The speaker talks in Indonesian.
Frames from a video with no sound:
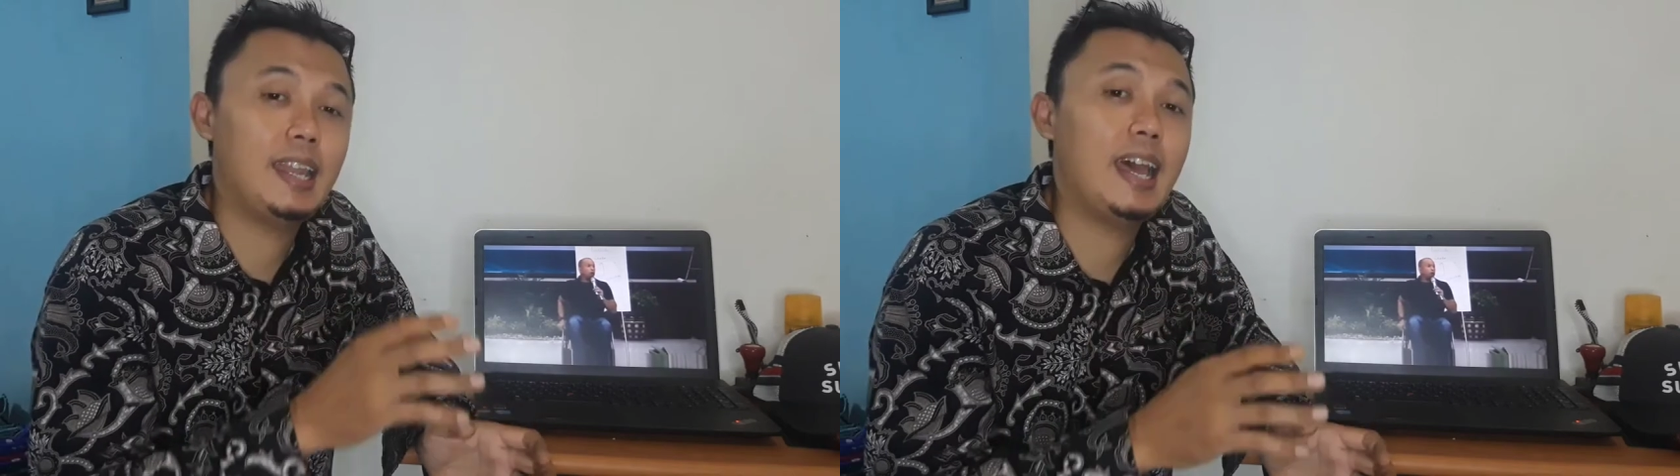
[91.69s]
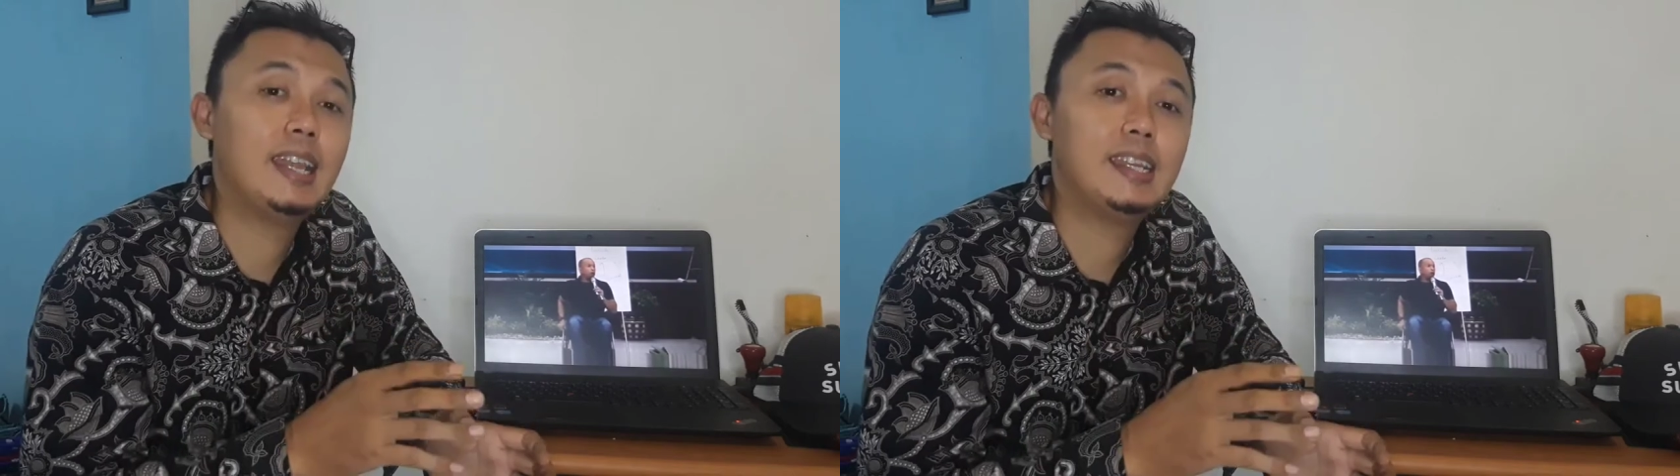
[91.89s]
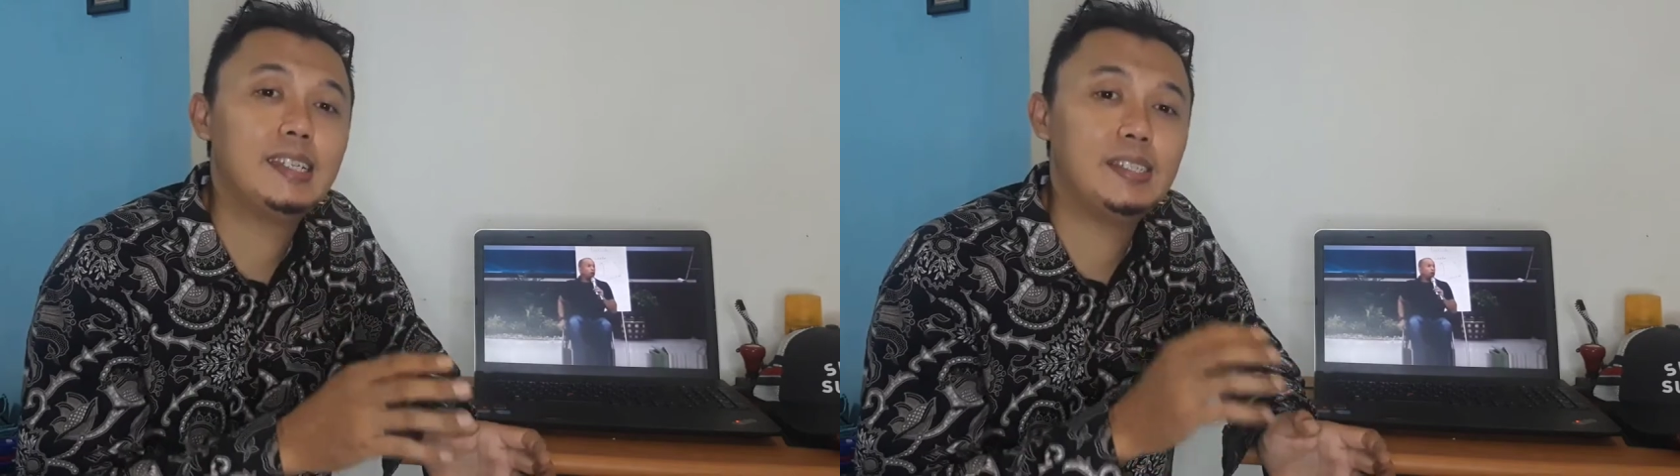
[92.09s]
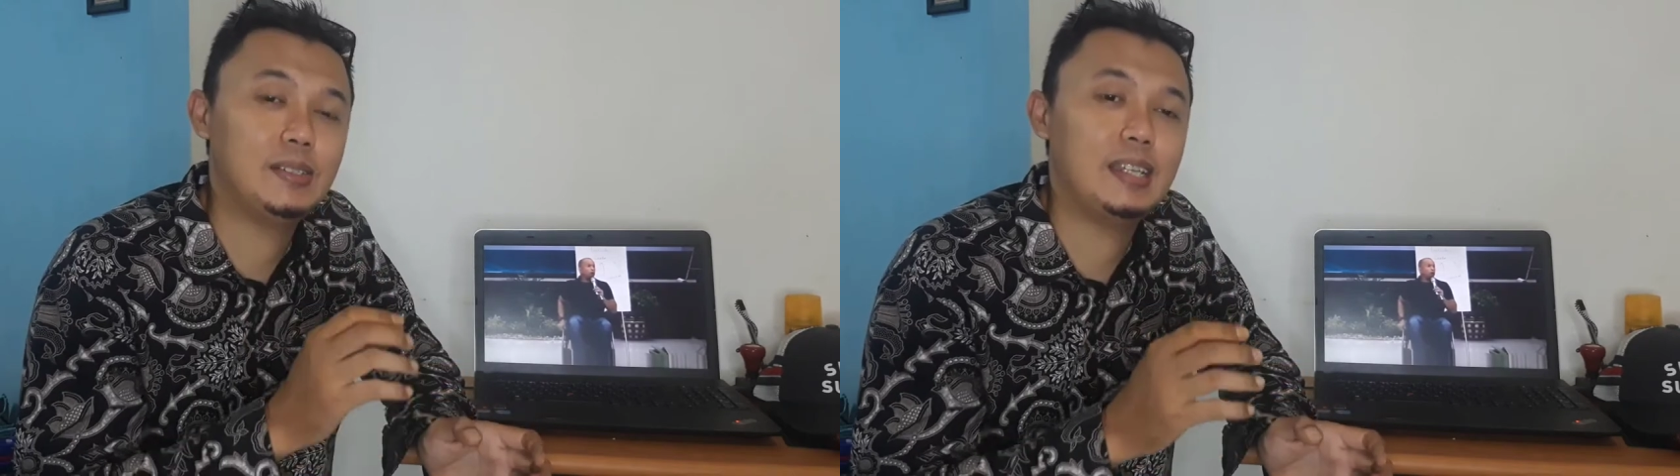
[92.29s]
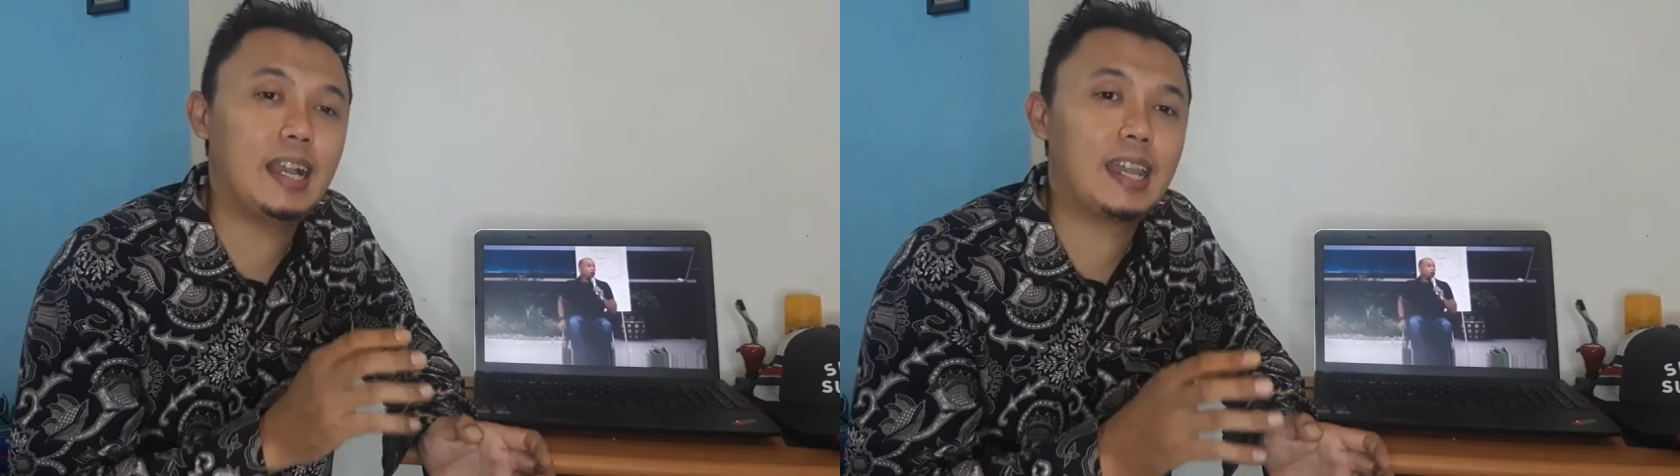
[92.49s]
dan
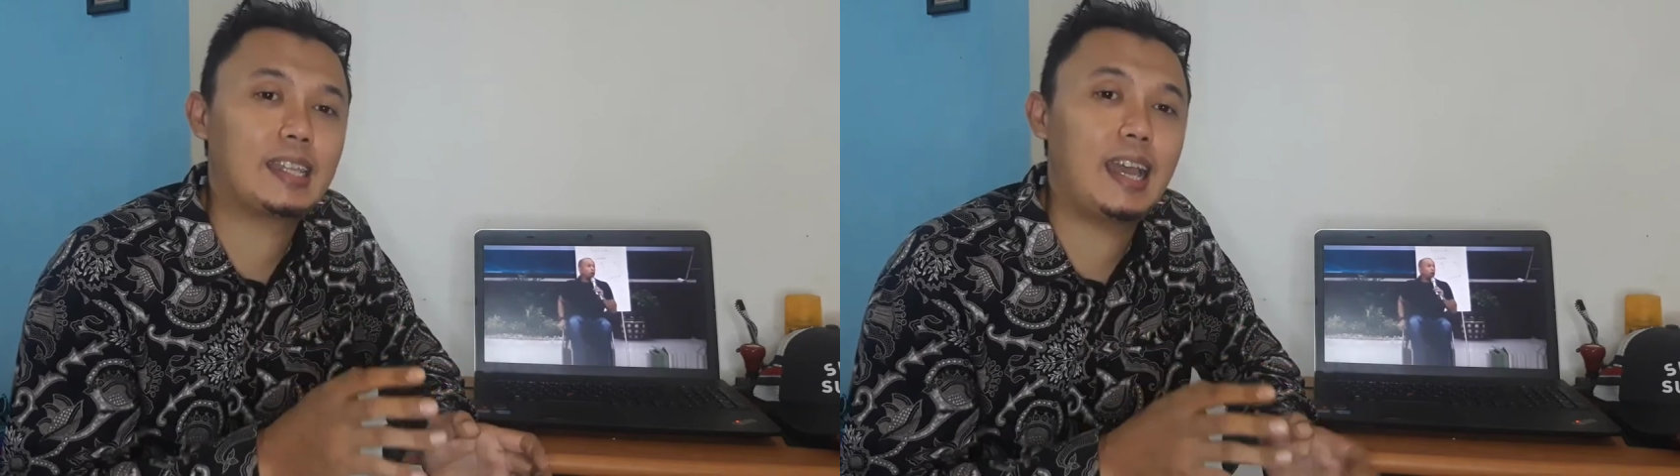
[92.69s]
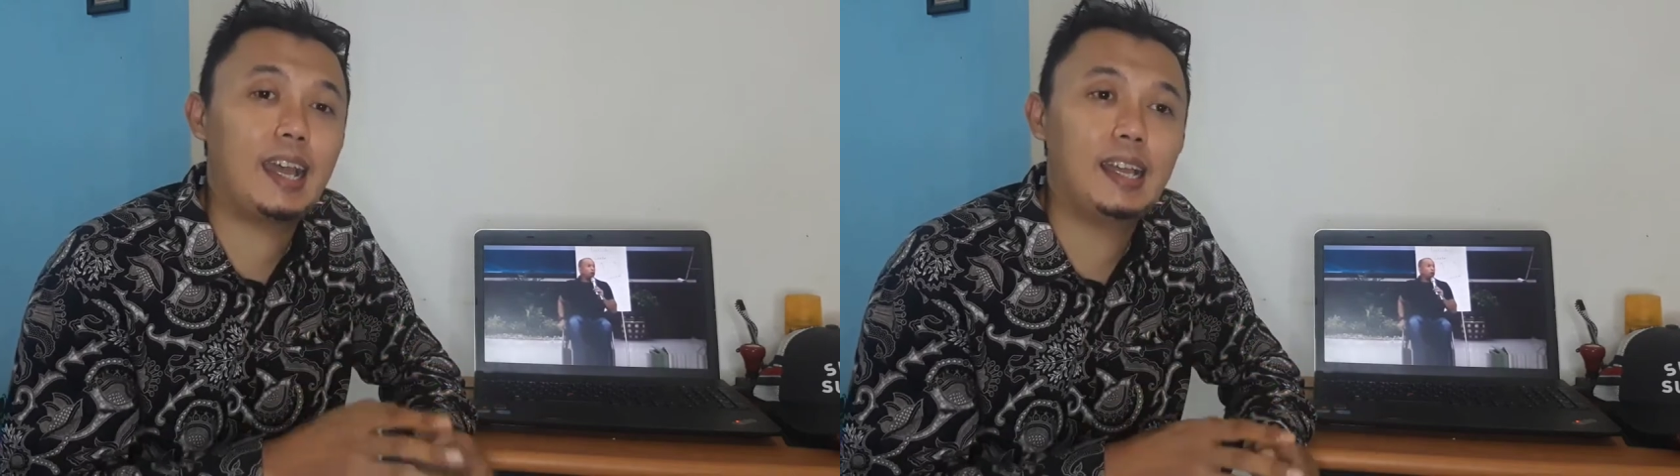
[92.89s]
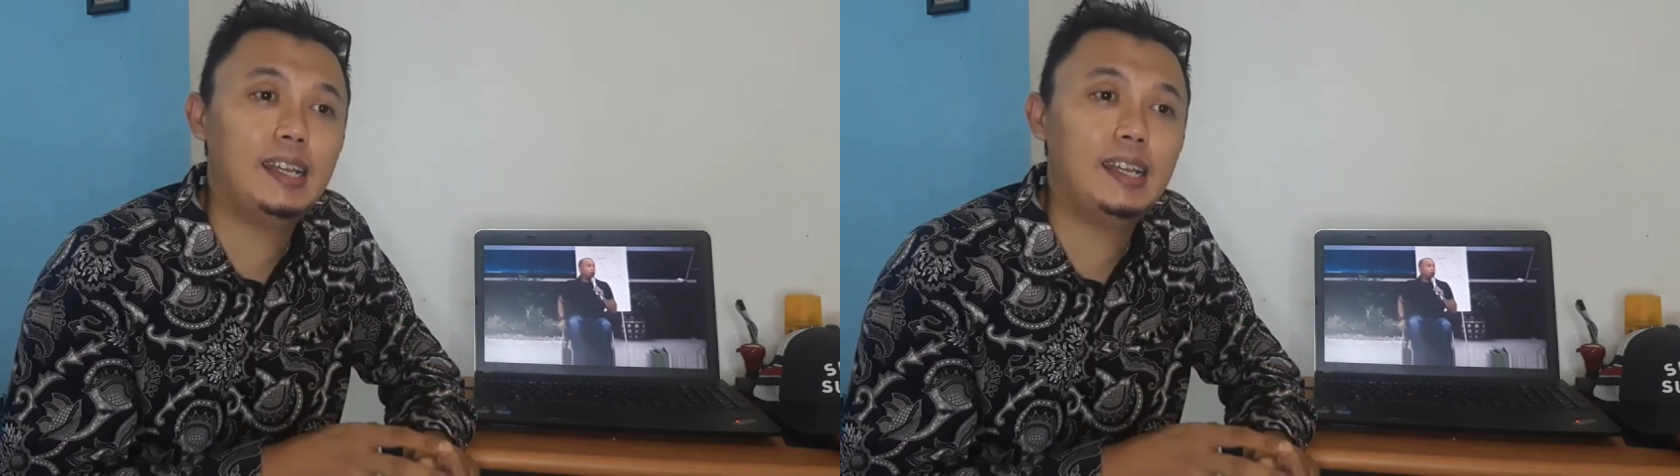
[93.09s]
Yogyakarta